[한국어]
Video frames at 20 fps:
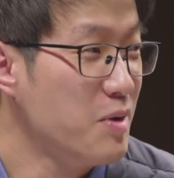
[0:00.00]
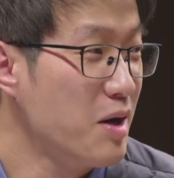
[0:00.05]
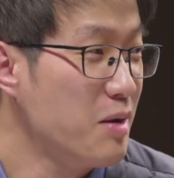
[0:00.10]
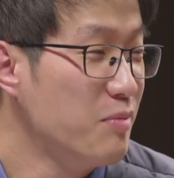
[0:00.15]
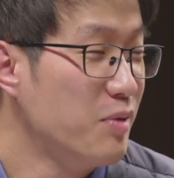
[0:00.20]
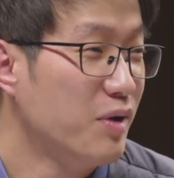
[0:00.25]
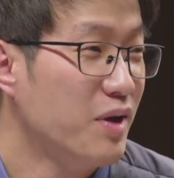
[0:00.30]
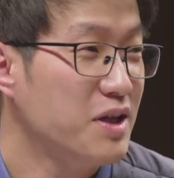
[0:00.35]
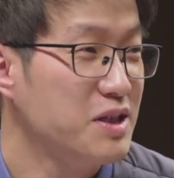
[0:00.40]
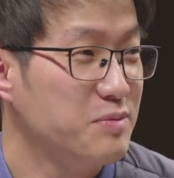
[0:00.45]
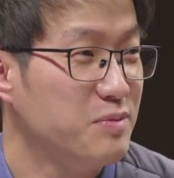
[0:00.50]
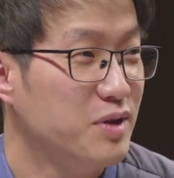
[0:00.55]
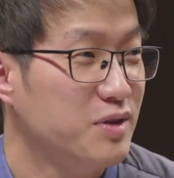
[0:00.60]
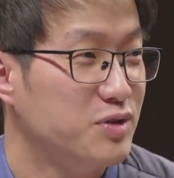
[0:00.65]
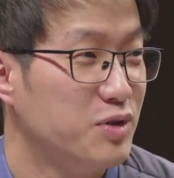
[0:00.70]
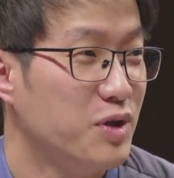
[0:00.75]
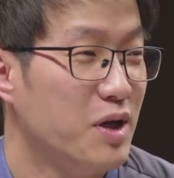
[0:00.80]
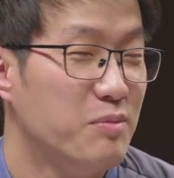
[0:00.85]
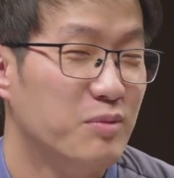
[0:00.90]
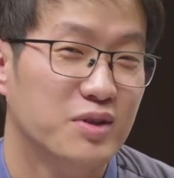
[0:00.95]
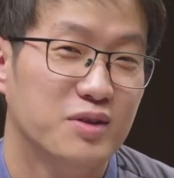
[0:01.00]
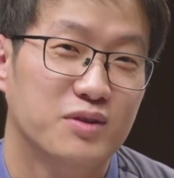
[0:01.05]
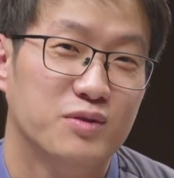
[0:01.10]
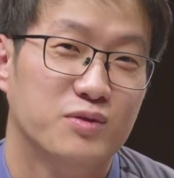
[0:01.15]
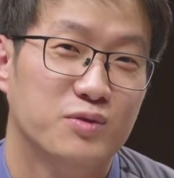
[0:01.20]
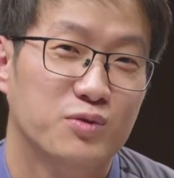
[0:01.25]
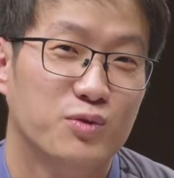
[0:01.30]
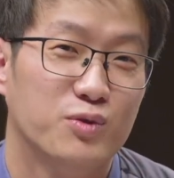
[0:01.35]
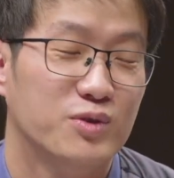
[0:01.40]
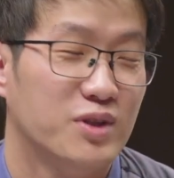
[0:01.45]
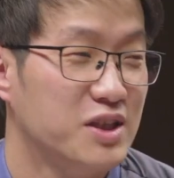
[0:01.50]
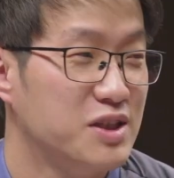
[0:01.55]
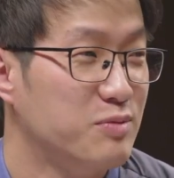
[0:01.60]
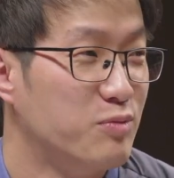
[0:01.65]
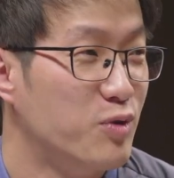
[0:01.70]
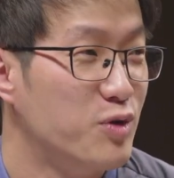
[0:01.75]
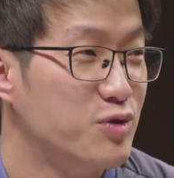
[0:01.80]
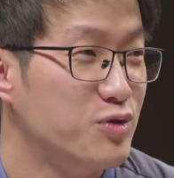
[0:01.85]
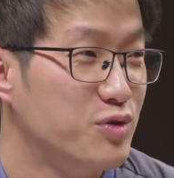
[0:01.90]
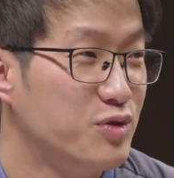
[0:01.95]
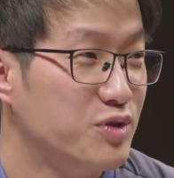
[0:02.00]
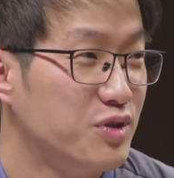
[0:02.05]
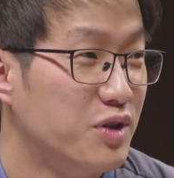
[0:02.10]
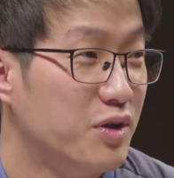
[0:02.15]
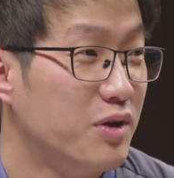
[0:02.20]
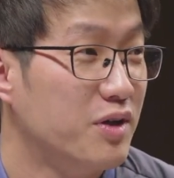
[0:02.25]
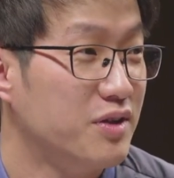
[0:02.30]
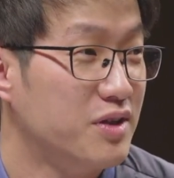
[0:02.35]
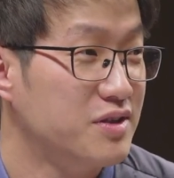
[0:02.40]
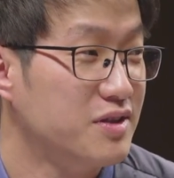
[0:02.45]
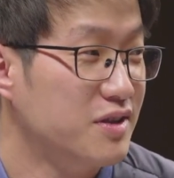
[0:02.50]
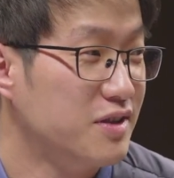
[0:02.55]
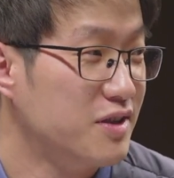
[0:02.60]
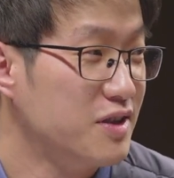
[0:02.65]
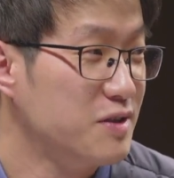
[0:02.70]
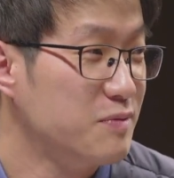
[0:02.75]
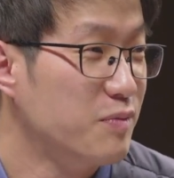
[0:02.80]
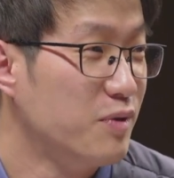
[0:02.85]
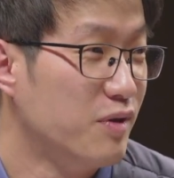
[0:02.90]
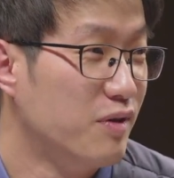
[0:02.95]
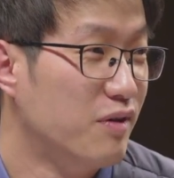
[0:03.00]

한번 하시면 네. 저희 한 번 또 다시 모일 수 있는 기회가 되지 않을까 싶어요.